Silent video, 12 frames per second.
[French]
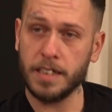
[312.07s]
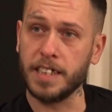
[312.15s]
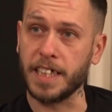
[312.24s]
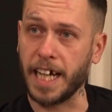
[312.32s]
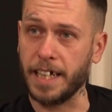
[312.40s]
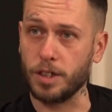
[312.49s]

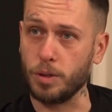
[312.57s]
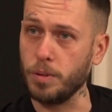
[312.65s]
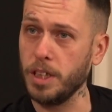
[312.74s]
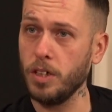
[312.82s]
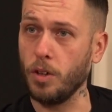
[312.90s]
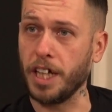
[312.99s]
c'est
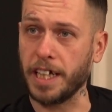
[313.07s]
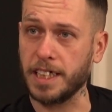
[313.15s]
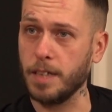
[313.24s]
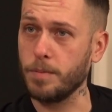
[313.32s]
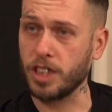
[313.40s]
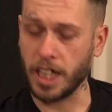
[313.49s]
gratuit, on
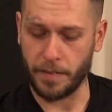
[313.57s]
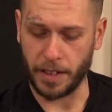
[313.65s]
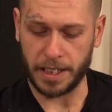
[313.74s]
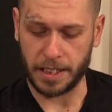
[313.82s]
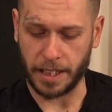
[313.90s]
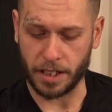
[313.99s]
accepte jusqu'à
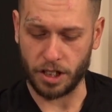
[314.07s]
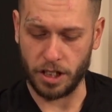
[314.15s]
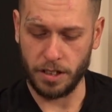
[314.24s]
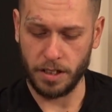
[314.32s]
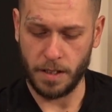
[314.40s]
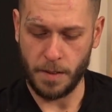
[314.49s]
25 jeunes.